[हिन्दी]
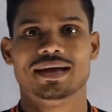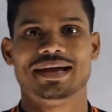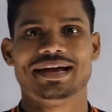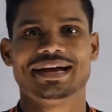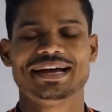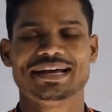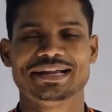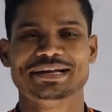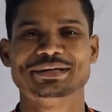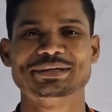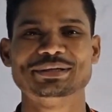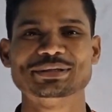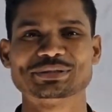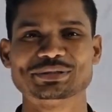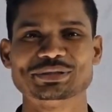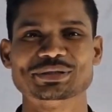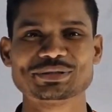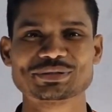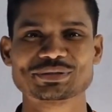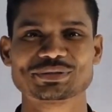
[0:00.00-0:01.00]
हेलो
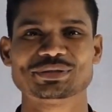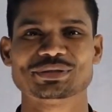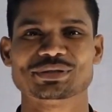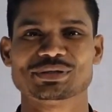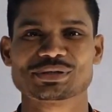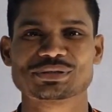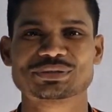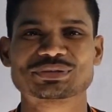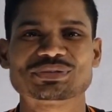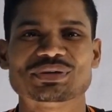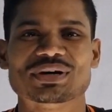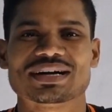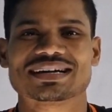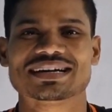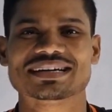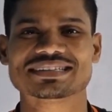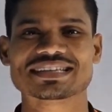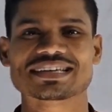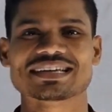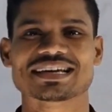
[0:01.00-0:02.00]
दोस्तों
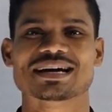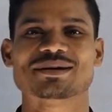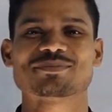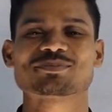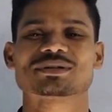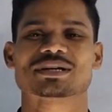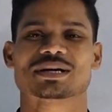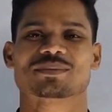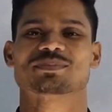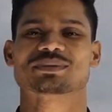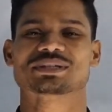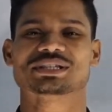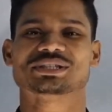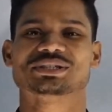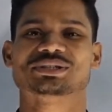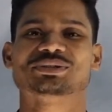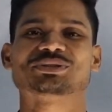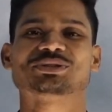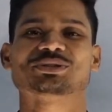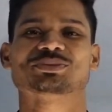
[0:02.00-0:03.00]
स्वागत है आपका अपने
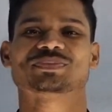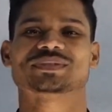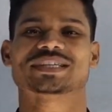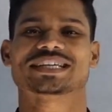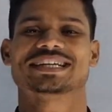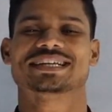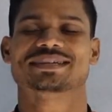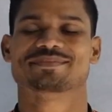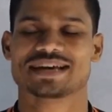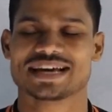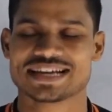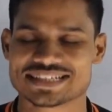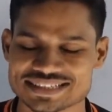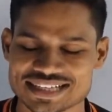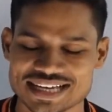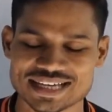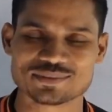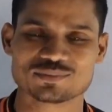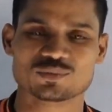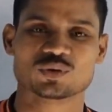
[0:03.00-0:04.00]
यूट्यूब चैनल मैक्स
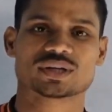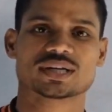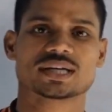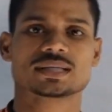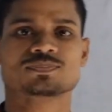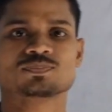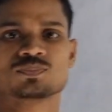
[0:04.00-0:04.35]
आरिम ओके